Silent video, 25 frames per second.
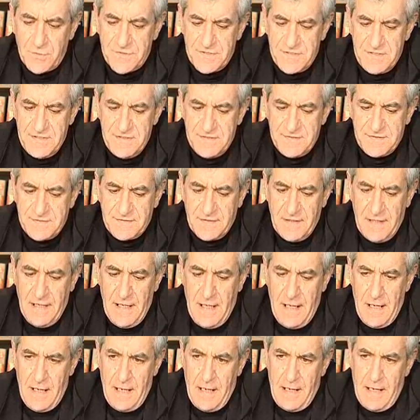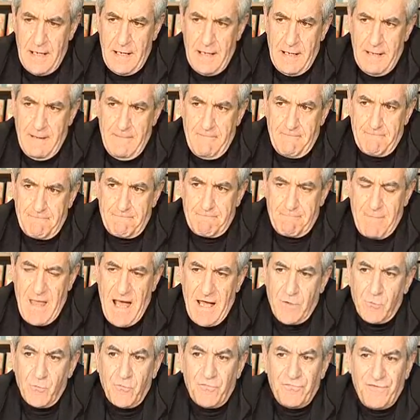consiste
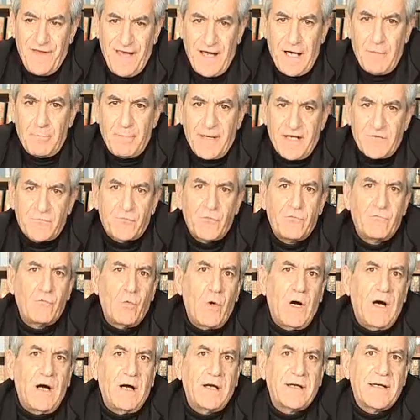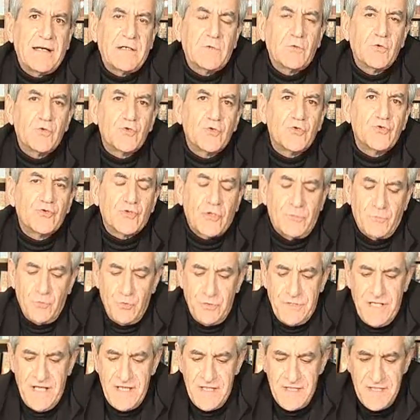à nous faire apercevoir quelque chose
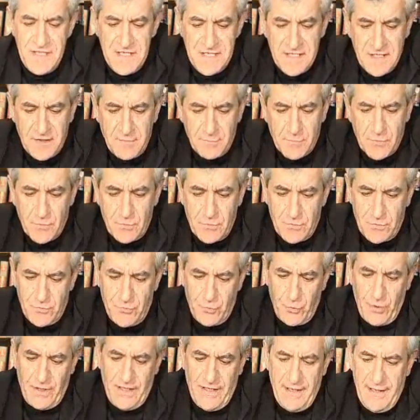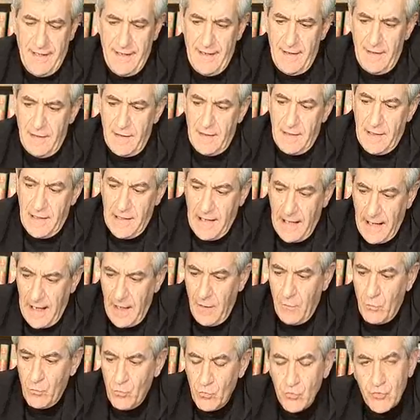comme une énigme du réel,
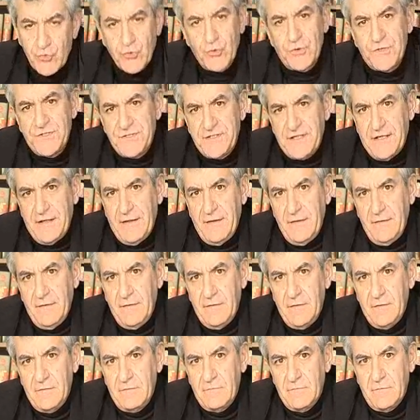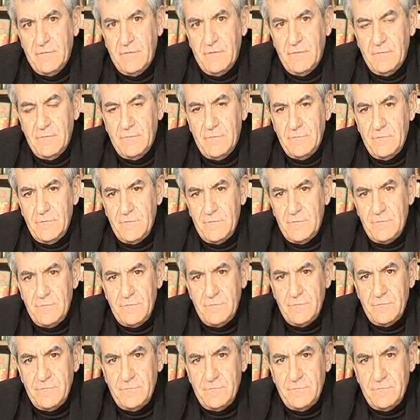là où se tient euh,